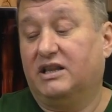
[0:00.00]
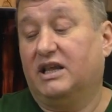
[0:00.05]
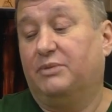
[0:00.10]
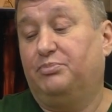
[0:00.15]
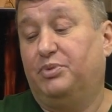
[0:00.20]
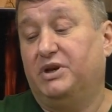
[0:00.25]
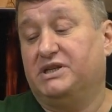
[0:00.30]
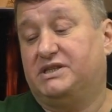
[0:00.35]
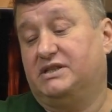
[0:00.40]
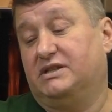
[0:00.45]

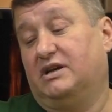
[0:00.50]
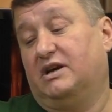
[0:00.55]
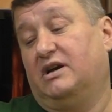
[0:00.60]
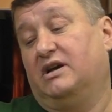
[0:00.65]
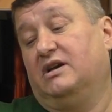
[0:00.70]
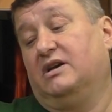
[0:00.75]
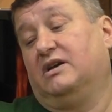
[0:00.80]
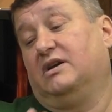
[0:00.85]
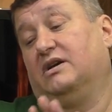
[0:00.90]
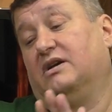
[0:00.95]

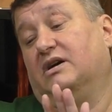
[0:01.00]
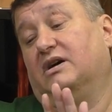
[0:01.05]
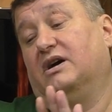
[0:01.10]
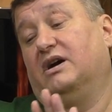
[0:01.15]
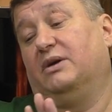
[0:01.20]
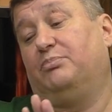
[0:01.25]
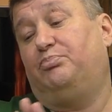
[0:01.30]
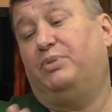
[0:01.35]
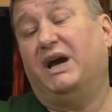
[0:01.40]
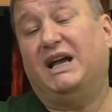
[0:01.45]
написано
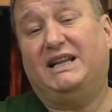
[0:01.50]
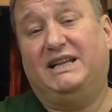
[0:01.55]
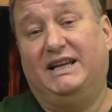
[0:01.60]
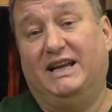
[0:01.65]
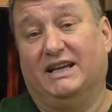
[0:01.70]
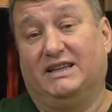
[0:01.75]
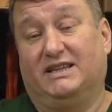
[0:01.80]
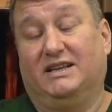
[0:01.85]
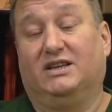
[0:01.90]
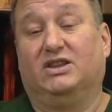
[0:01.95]
5 э,
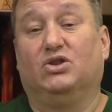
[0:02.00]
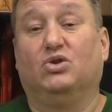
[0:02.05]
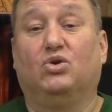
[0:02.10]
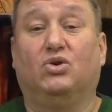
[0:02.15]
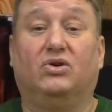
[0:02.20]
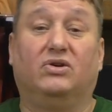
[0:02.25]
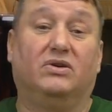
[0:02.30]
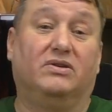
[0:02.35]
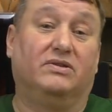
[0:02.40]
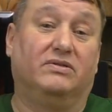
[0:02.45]
лет,
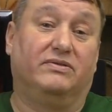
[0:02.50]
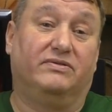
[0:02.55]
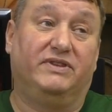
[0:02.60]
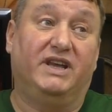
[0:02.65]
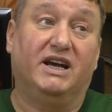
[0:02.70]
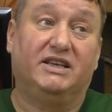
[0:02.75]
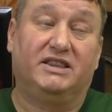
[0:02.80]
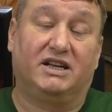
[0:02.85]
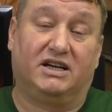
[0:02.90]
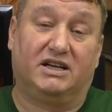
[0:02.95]
но в
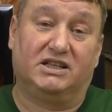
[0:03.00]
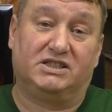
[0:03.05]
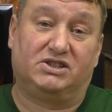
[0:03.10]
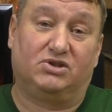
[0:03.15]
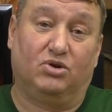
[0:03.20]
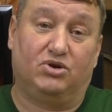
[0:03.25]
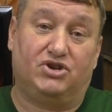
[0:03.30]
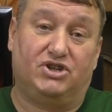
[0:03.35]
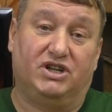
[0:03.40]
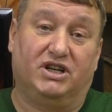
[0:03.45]
некоторых
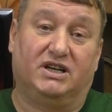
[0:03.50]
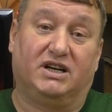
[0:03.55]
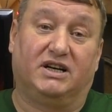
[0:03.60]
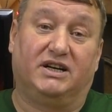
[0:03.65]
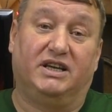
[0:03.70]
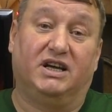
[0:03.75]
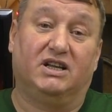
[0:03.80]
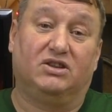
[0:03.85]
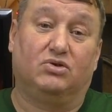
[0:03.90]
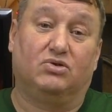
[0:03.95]

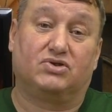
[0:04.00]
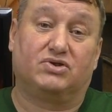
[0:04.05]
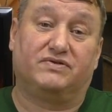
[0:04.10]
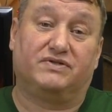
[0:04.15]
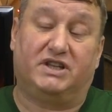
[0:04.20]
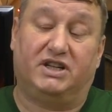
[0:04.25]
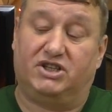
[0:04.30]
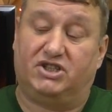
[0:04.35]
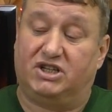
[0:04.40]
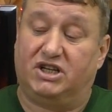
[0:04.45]
источниках я тоже
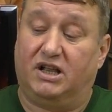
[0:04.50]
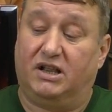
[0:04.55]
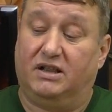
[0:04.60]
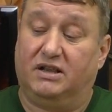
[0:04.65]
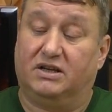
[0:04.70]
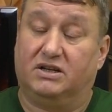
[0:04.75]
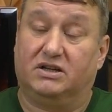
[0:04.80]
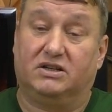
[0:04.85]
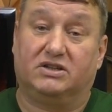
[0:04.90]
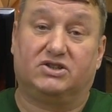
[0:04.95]

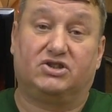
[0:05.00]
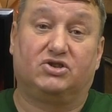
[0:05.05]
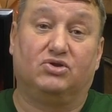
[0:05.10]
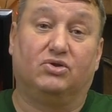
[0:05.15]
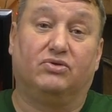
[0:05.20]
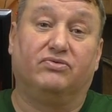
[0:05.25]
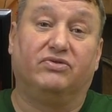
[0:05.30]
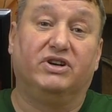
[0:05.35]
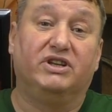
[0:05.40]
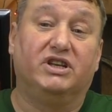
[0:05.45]
встречал, э,
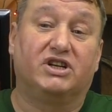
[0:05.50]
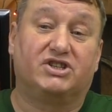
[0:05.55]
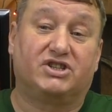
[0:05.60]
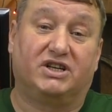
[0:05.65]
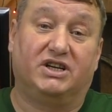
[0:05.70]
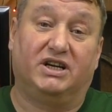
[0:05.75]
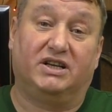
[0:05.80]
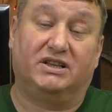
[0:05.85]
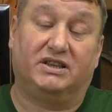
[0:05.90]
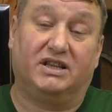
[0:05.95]
что
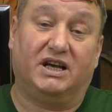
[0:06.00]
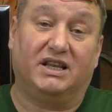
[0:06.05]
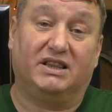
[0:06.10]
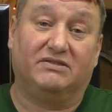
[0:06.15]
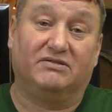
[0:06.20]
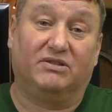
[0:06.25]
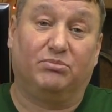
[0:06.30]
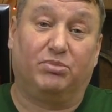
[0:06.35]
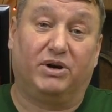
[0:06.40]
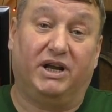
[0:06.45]
выдержка
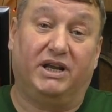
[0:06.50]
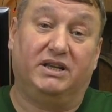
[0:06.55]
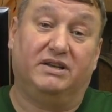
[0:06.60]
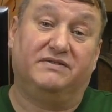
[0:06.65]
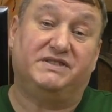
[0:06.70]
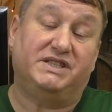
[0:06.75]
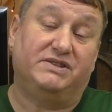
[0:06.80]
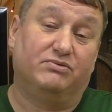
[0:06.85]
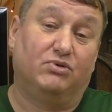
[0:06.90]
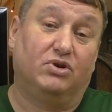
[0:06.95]
данного бренда
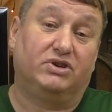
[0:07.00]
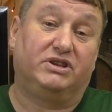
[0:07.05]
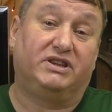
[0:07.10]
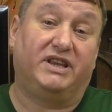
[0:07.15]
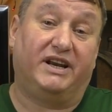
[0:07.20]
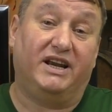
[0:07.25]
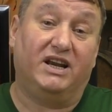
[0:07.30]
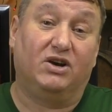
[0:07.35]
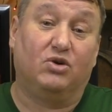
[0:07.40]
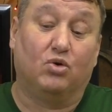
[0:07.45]
всего
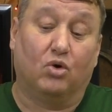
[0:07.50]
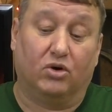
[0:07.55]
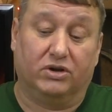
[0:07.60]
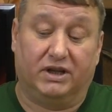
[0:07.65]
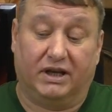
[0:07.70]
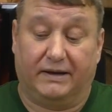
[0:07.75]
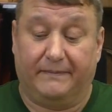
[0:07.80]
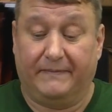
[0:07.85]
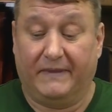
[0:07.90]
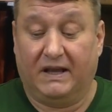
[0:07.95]
3
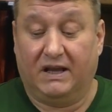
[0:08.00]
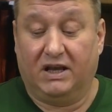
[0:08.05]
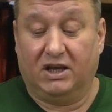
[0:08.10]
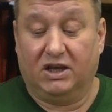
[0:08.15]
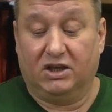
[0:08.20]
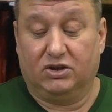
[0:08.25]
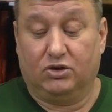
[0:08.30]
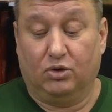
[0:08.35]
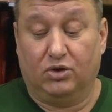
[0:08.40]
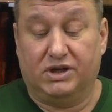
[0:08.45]
года.
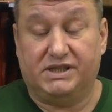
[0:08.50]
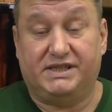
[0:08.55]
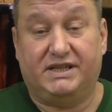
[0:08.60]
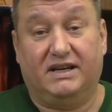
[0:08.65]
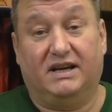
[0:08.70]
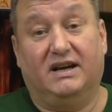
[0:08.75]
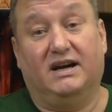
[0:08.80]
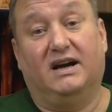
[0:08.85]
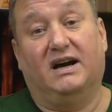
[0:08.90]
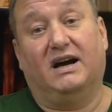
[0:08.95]
То
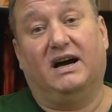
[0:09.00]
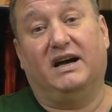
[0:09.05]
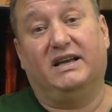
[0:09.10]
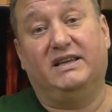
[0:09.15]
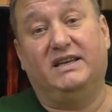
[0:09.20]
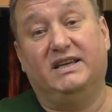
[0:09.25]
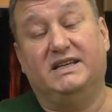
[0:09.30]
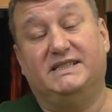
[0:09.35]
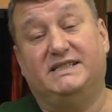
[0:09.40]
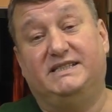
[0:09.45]
есть
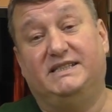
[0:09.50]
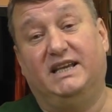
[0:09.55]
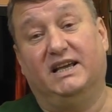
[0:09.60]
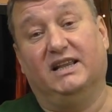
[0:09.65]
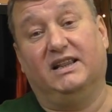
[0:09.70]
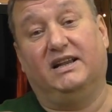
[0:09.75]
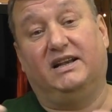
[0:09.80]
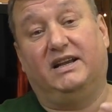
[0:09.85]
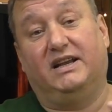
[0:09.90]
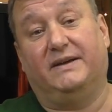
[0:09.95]
они
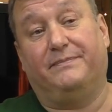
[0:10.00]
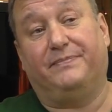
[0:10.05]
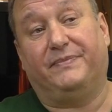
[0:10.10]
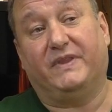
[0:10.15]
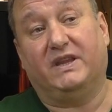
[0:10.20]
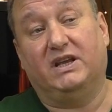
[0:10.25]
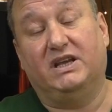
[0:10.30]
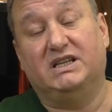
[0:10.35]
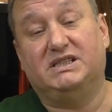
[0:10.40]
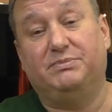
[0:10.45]
сделали,
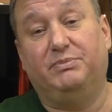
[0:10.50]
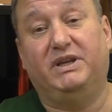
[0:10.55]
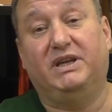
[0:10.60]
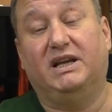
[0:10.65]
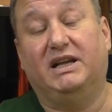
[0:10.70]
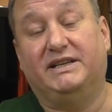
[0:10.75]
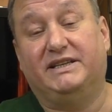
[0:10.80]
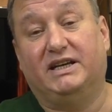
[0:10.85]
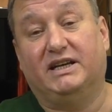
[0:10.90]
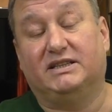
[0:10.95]

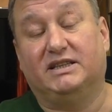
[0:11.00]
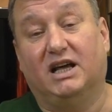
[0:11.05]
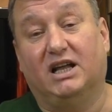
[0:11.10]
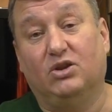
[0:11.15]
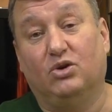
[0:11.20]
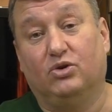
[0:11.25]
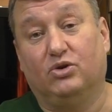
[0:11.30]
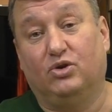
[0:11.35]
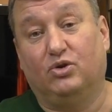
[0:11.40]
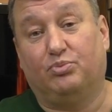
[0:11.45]
изменили
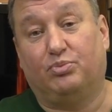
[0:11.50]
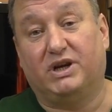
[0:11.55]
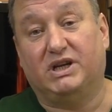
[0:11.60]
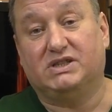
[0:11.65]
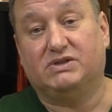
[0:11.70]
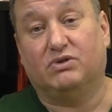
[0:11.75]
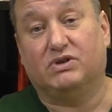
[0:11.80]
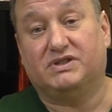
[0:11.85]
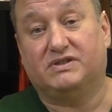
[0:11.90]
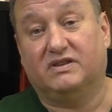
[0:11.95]
технологию
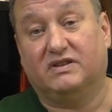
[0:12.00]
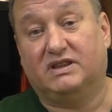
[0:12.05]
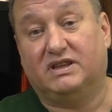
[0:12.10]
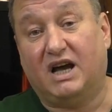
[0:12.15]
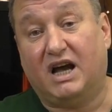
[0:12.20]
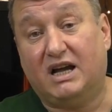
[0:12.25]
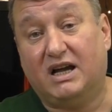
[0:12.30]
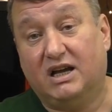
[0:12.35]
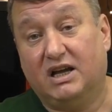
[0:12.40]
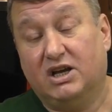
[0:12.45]
производства
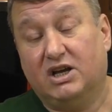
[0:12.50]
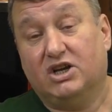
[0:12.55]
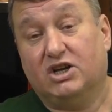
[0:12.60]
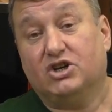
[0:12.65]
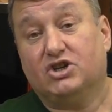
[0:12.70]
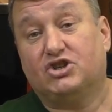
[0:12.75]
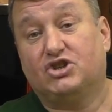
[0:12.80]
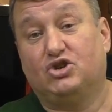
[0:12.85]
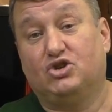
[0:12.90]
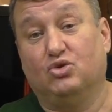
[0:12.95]
так,
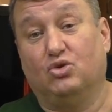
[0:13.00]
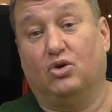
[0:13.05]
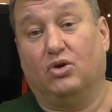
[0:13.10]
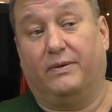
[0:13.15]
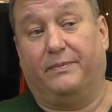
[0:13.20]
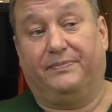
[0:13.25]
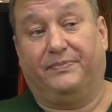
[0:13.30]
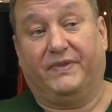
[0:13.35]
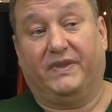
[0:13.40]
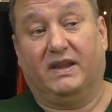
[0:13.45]

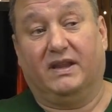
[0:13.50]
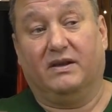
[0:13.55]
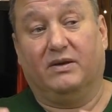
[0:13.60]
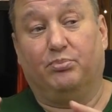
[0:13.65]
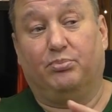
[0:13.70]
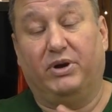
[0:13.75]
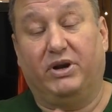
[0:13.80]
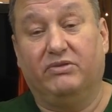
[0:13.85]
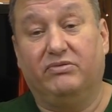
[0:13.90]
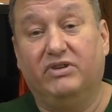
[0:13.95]
что
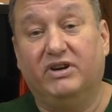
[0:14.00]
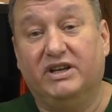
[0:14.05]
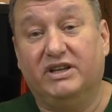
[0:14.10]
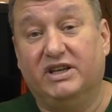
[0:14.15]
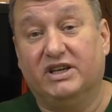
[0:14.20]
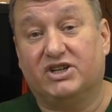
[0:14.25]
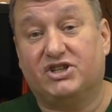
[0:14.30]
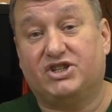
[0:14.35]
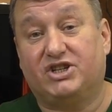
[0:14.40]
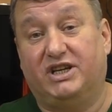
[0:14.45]
при
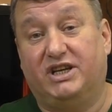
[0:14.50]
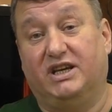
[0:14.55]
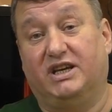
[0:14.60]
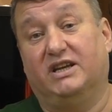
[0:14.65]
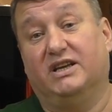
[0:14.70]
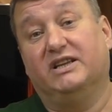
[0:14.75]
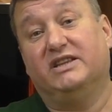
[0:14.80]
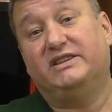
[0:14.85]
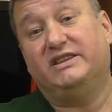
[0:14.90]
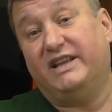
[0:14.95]

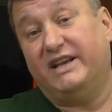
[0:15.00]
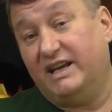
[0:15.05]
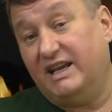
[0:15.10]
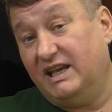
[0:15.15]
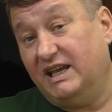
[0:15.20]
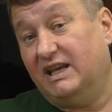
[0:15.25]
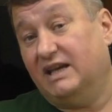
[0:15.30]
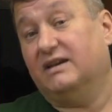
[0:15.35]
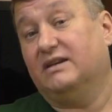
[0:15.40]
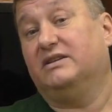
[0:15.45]
выдержке
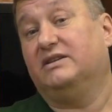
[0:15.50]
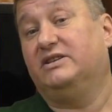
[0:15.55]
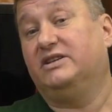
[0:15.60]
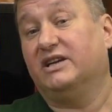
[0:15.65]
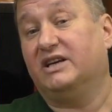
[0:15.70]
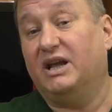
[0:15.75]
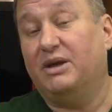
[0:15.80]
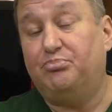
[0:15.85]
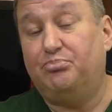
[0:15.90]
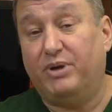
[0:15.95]

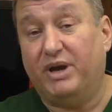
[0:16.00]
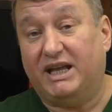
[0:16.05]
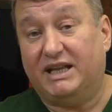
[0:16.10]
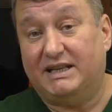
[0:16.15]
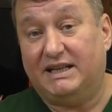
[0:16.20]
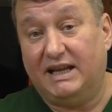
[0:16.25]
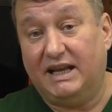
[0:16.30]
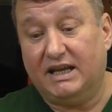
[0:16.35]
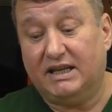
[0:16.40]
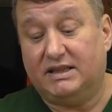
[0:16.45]

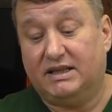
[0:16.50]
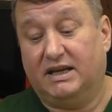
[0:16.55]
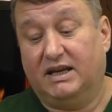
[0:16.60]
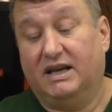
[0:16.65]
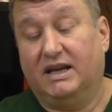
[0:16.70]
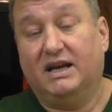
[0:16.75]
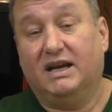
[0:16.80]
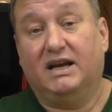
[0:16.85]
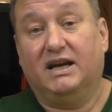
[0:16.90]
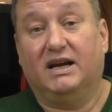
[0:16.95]
3-5 лет
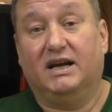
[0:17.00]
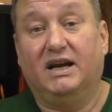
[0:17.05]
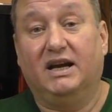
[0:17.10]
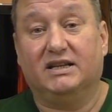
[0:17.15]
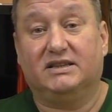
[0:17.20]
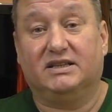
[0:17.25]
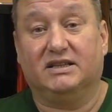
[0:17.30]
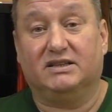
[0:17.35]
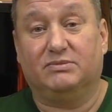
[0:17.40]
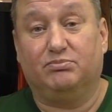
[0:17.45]

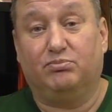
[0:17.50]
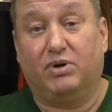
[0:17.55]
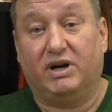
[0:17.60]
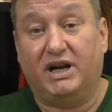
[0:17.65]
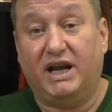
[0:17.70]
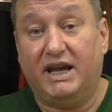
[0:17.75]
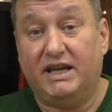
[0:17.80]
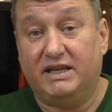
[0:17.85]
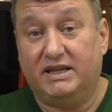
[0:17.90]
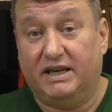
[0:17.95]
этот
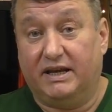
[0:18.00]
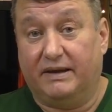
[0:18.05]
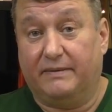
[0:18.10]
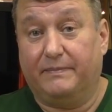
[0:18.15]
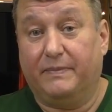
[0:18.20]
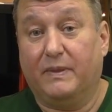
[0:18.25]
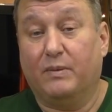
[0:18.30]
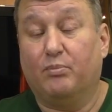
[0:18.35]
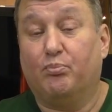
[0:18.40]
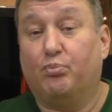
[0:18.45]

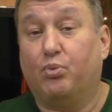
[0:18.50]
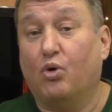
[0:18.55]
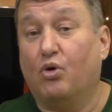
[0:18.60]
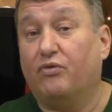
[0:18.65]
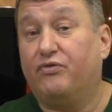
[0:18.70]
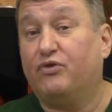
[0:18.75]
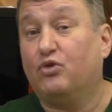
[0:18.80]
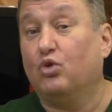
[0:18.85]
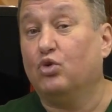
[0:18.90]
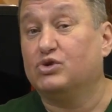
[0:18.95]
бренди
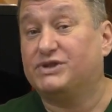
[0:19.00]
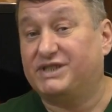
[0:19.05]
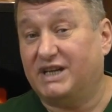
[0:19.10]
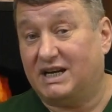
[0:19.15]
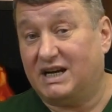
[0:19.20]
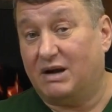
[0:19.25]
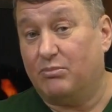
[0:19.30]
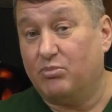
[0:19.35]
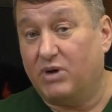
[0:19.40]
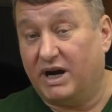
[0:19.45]
по вкусу
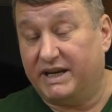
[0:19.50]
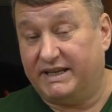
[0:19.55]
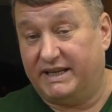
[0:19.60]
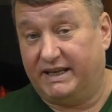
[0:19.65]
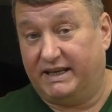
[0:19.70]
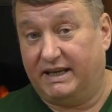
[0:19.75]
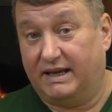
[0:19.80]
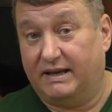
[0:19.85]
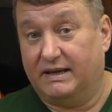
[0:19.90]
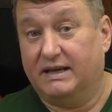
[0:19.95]

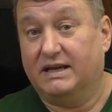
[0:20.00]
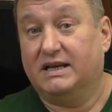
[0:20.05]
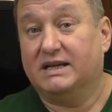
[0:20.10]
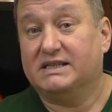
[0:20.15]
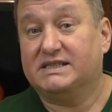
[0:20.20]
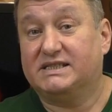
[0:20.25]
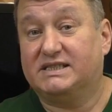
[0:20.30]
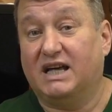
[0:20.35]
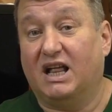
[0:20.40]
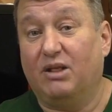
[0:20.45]
ароматики
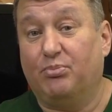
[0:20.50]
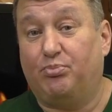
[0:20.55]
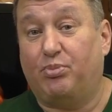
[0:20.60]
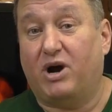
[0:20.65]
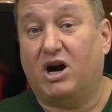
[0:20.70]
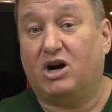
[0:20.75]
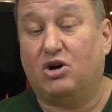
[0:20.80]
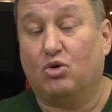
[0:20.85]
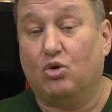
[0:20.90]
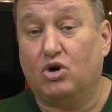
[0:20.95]
стал
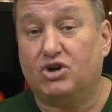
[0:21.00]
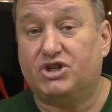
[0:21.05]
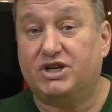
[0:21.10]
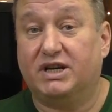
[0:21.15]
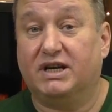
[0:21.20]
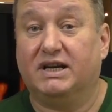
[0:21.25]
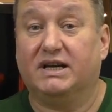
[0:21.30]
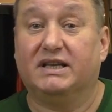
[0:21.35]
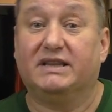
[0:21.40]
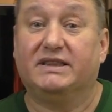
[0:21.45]

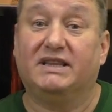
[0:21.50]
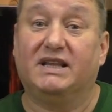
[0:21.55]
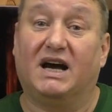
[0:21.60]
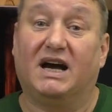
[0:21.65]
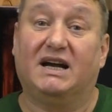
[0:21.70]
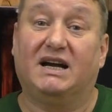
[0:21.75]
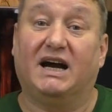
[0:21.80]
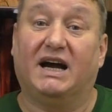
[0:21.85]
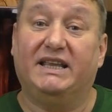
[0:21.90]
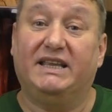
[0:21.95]
похож
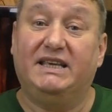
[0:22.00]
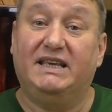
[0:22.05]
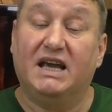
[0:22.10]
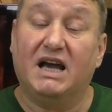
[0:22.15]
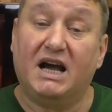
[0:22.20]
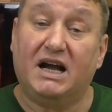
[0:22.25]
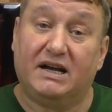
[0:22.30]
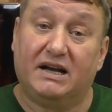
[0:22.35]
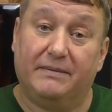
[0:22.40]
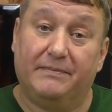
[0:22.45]
на
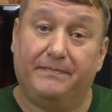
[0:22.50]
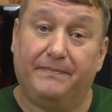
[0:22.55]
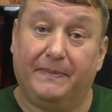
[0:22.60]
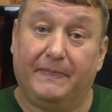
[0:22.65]
коньяк